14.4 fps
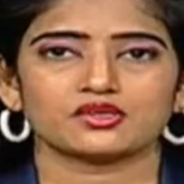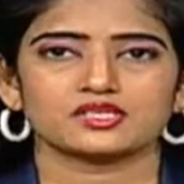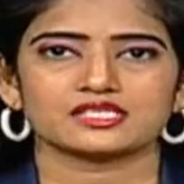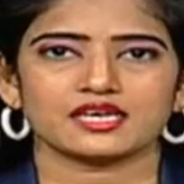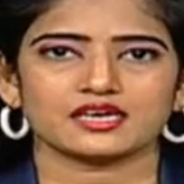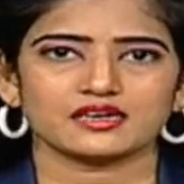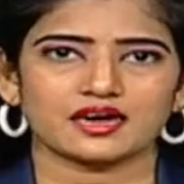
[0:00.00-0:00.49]

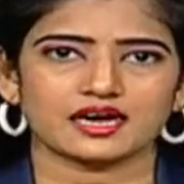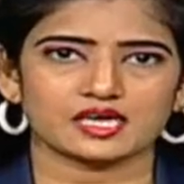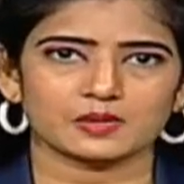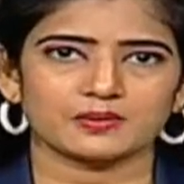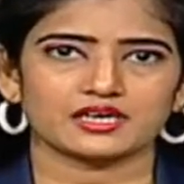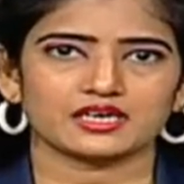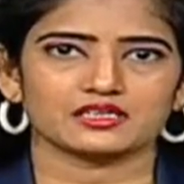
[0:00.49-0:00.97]
తొలిసారి
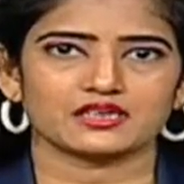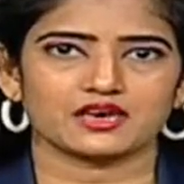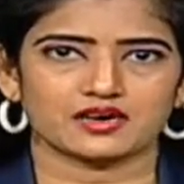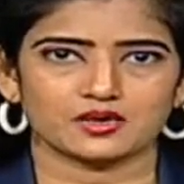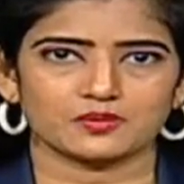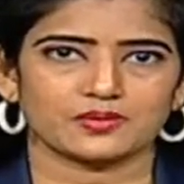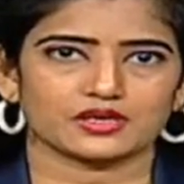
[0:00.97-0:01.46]
అగ్గిపెట్టె
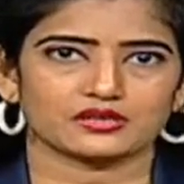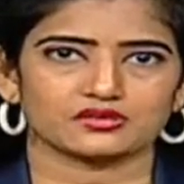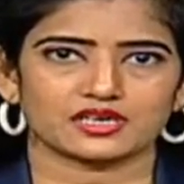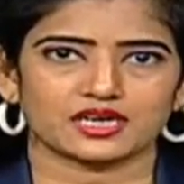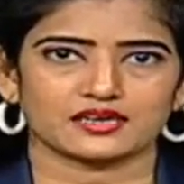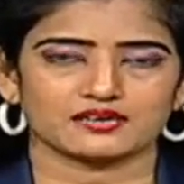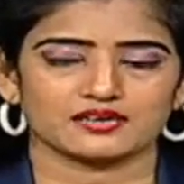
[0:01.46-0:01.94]
ధరలు
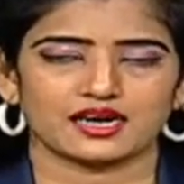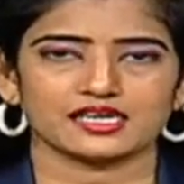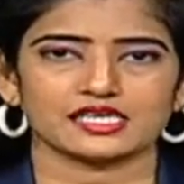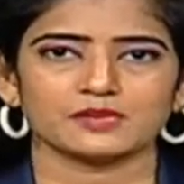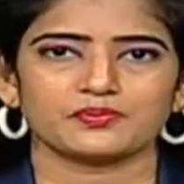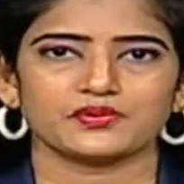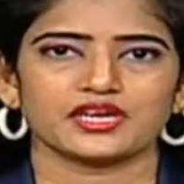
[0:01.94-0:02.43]
పెరుగుతున్నాయి
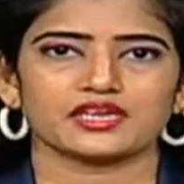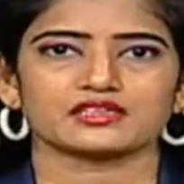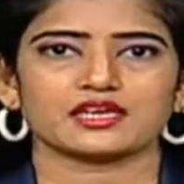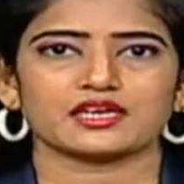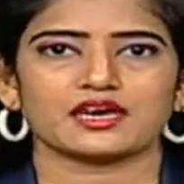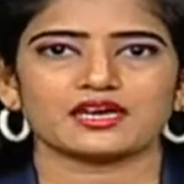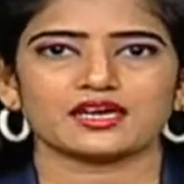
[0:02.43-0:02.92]
అగ్గిపుల్లల
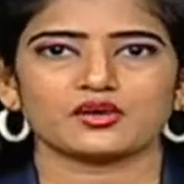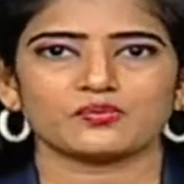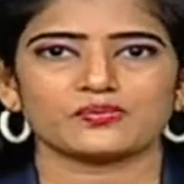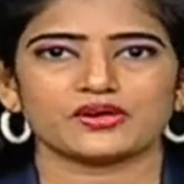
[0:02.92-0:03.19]
తయారీలో